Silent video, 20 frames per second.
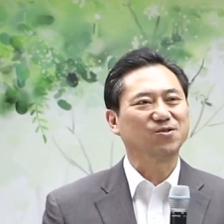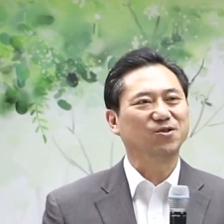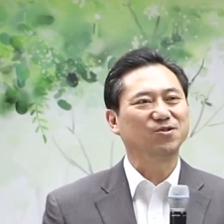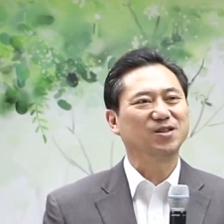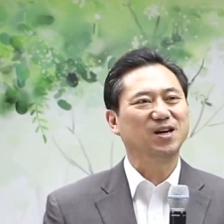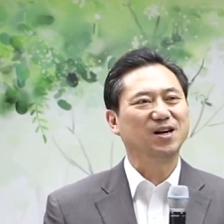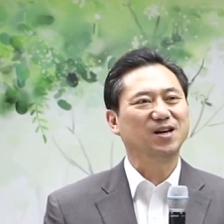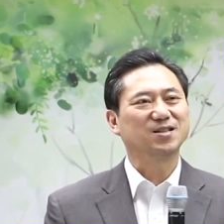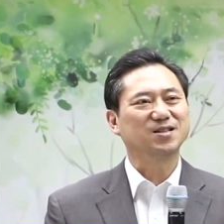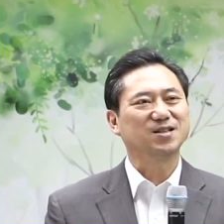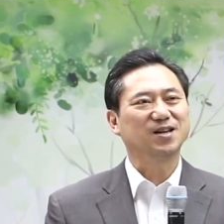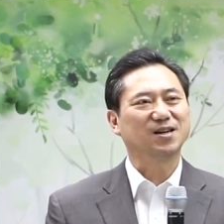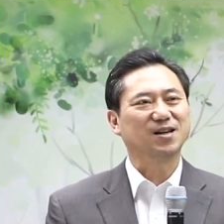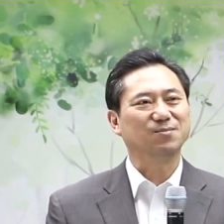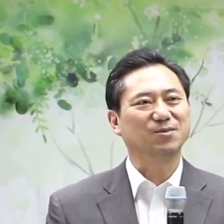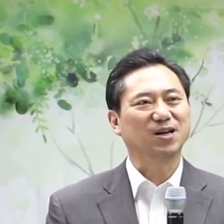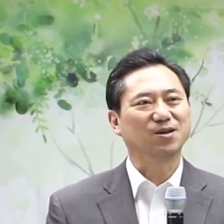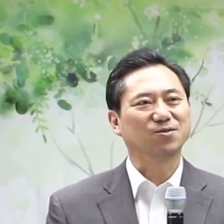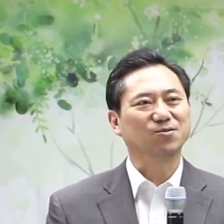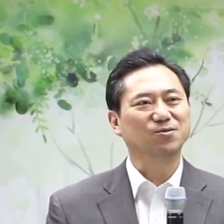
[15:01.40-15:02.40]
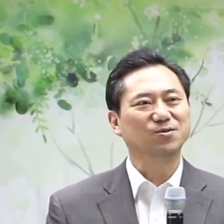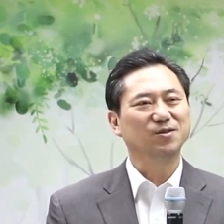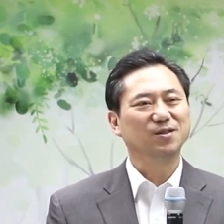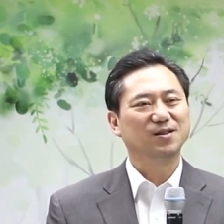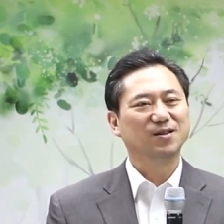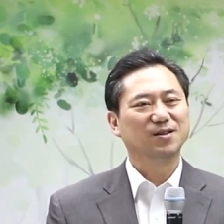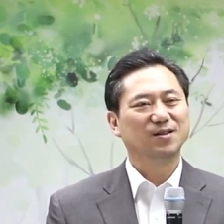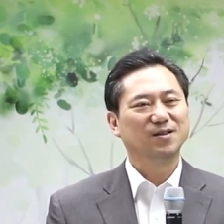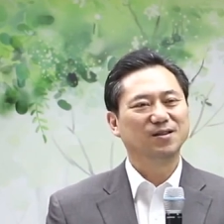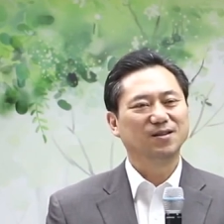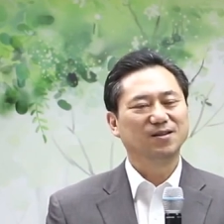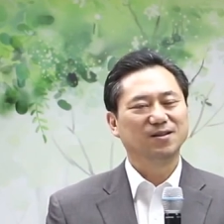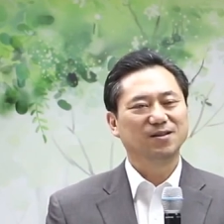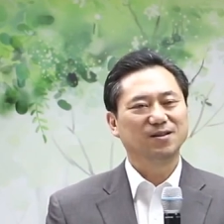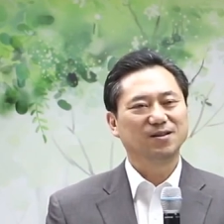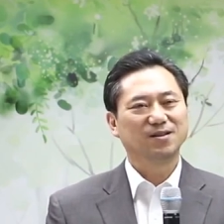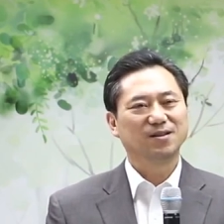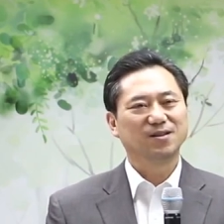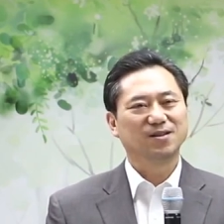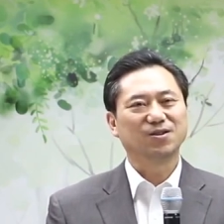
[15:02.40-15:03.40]
건강한 사람하고.
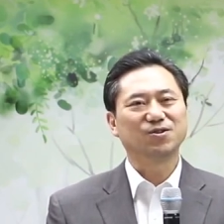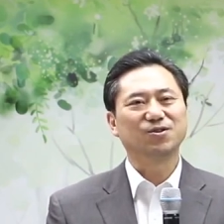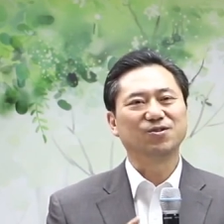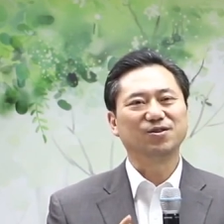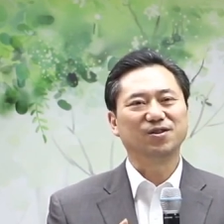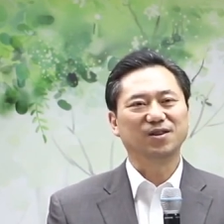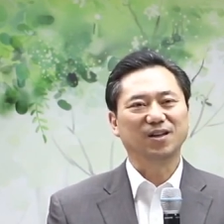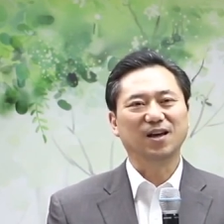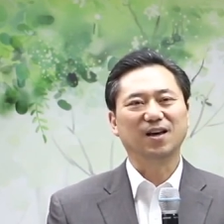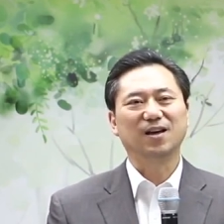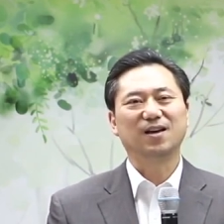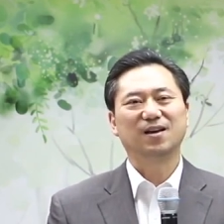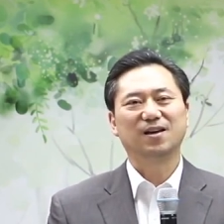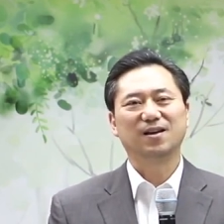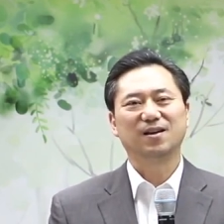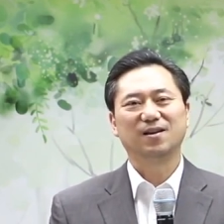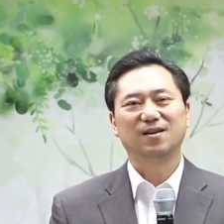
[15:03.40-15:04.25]
그런데